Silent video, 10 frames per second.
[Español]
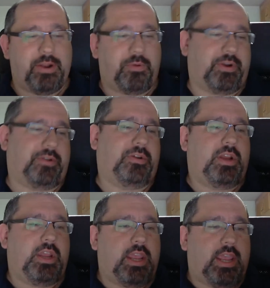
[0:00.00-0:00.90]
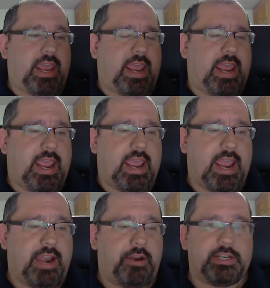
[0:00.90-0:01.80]
Pero bueno. Eh,
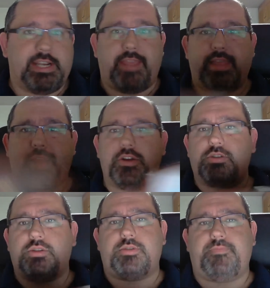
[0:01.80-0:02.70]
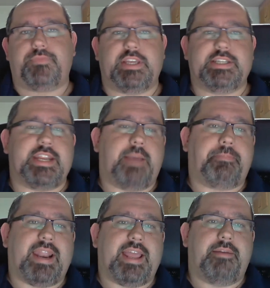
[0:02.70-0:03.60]
el héroes legendarios, que sería
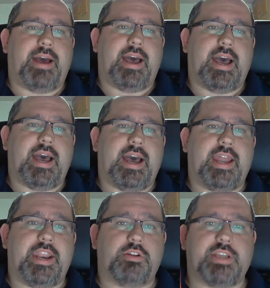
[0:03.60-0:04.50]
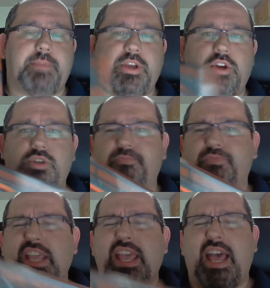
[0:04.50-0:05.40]
para llevar héroes épicos,
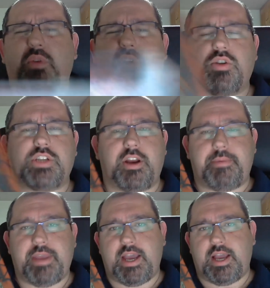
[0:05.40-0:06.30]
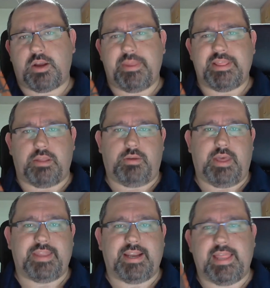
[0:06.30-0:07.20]
a una cosa que no había comentado
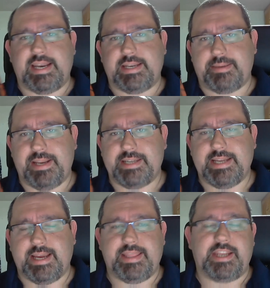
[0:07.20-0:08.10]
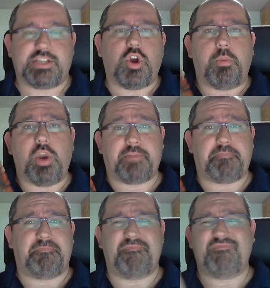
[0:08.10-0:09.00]
acerca de las habilidades legendarias. Son como
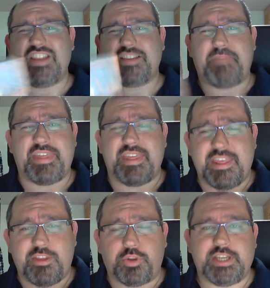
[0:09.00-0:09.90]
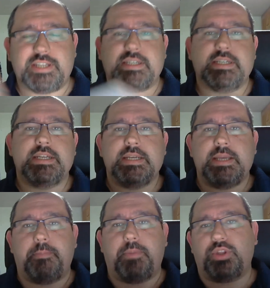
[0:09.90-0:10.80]
una especie de dotes,
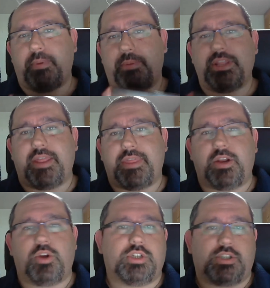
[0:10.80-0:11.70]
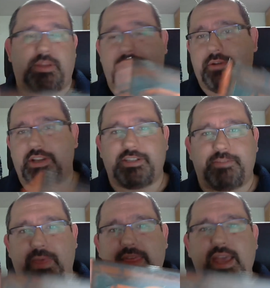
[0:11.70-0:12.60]
pero te permiten hacer cosas, o maniobras
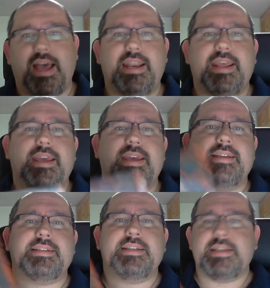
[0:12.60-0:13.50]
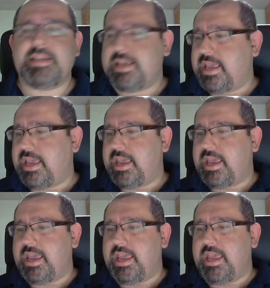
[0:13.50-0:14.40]
especiales,
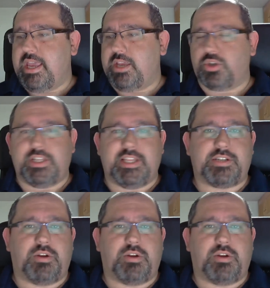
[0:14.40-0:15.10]
eh, cositas